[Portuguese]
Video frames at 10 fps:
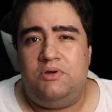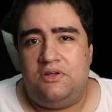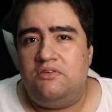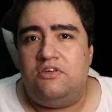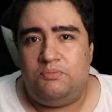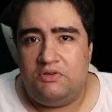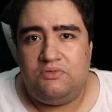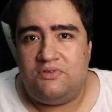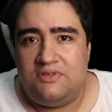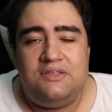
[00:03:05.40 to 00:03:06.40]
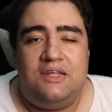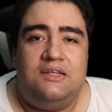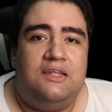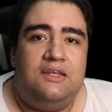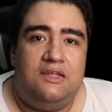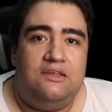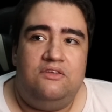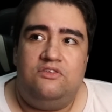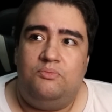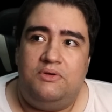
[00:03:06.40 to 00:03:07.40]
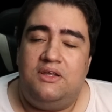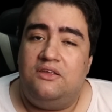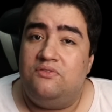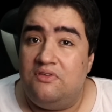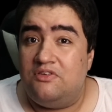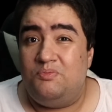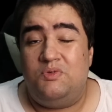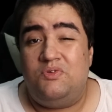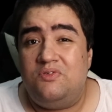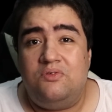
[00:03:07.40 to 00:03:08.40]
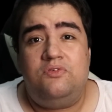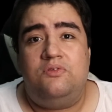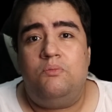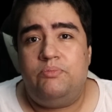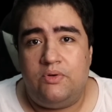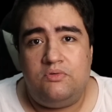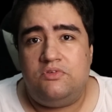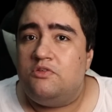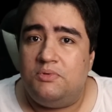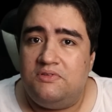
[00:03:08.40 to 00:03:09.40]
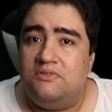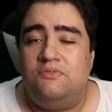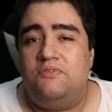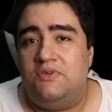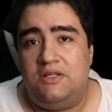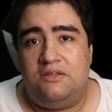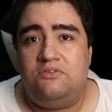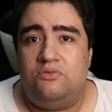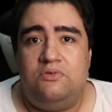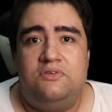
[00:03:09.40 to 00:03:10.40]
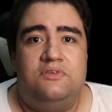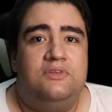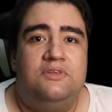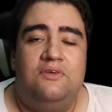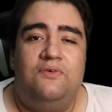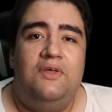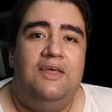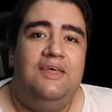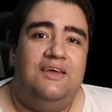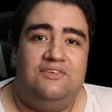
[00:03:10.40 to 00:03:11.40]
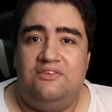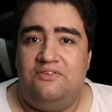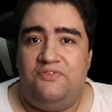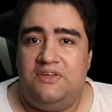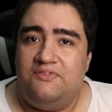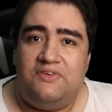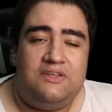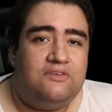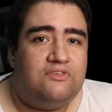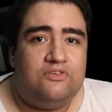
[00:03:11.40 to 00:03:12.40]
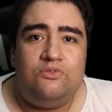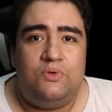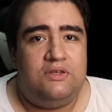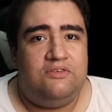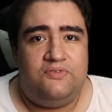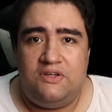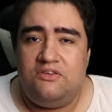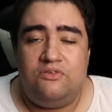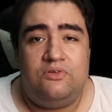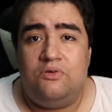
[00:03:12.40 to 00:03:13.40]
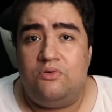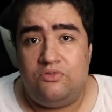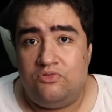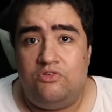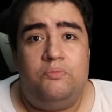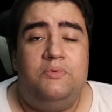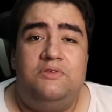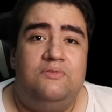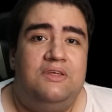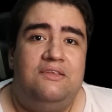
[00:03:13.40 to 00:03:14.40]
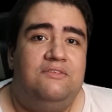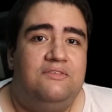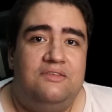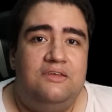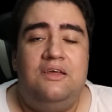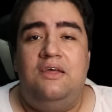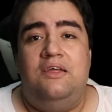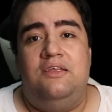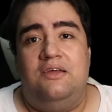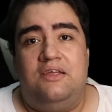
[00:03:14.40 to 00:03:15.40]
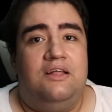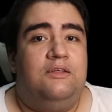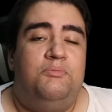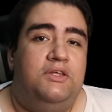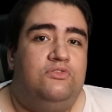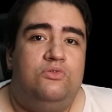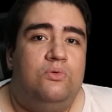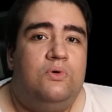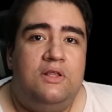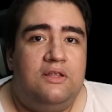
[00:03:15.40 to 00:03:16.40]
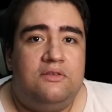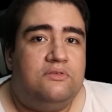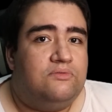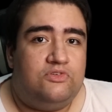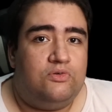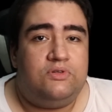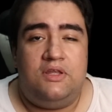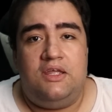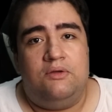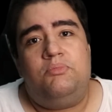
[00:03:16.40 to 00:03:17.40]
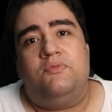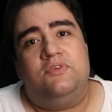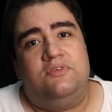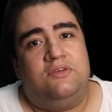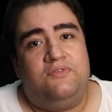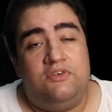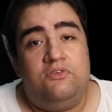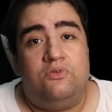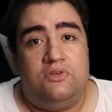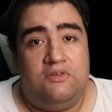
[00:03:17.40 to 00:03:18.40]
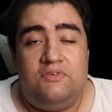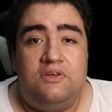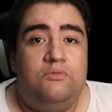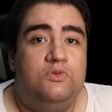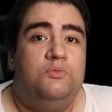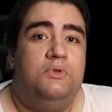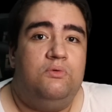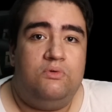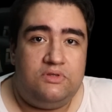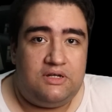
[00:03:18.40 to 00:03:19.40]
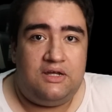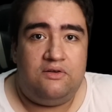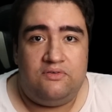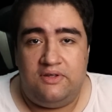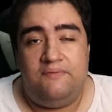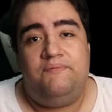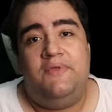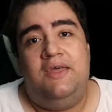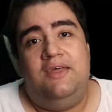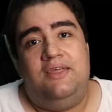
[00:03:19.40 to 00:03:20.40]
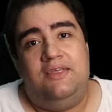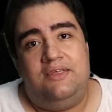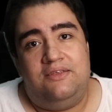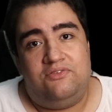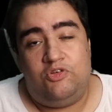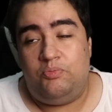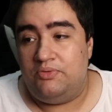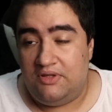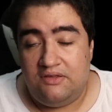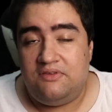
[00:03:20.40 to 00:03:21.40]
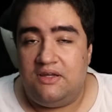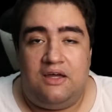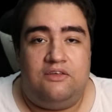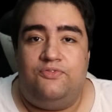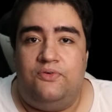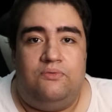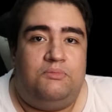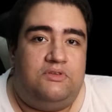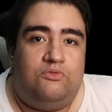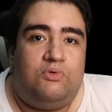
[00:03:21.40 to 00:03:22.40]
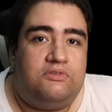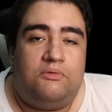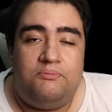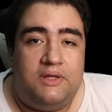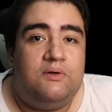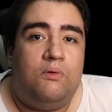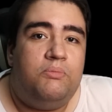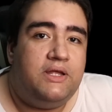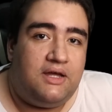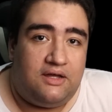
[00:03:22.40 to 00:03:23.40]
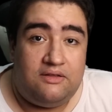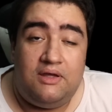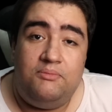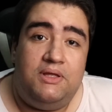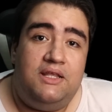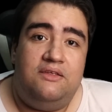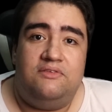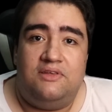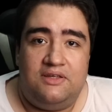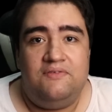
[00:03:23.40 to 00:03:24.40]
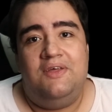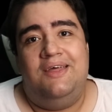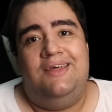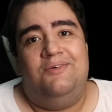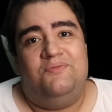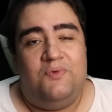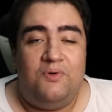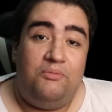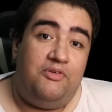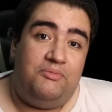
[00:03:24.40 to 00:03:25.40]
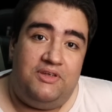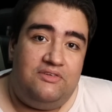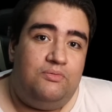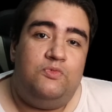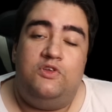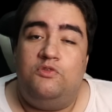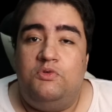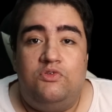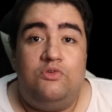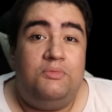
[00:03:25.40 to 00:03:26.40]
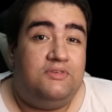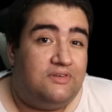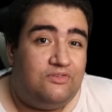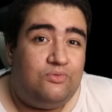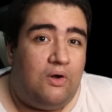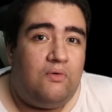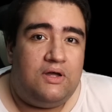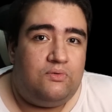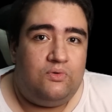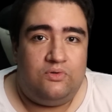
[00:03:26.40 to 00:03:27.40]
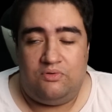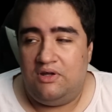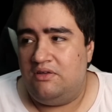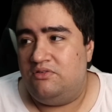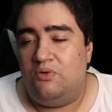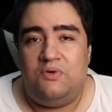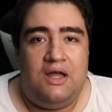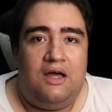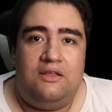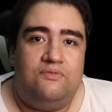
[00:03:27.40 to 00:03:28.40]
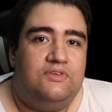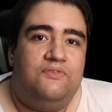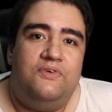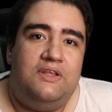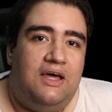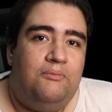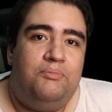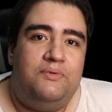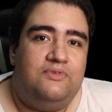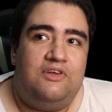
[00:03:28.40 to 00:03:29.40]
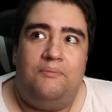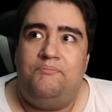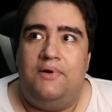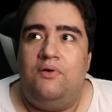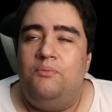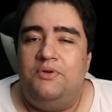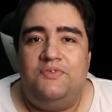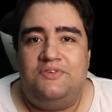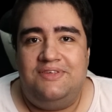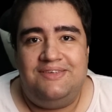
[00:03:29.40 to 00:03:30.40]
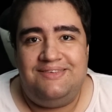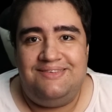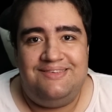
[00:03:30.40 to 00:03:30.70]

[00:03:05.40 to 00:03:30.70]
importante as pessoas entenderem isso, porque às vezes as pessoas não estão prontas para desenvolver relações, entendeu? A gente fica falando de zoeira, de friendzone e coisa do tipo, mas não quer dizer que aquela pessoa ela te odeia por você estar na friendzone. Na verdade, muito pelo contrário, né? E, tipo, nesse caso foi uma situação bem complicada. Aí beleza, né? obviamente, muitas pessoas começaram a zoar o garoto. Ah, seu gado, você foi lá pro Japão para você